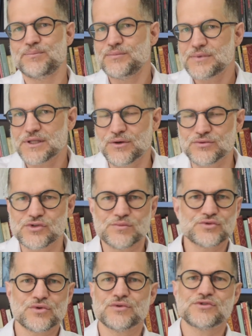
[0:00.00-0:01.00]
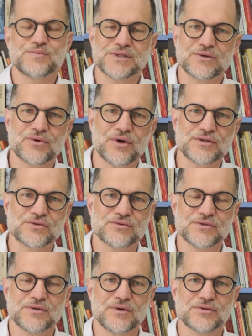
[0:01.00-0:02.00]
Então, somos todos
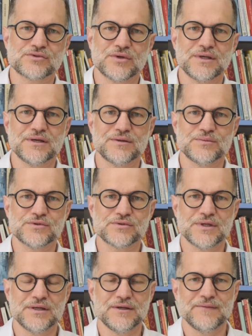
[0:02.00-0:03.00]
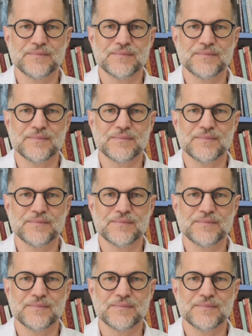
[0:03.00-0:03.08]
psicóticos enquanto sonhamos, né?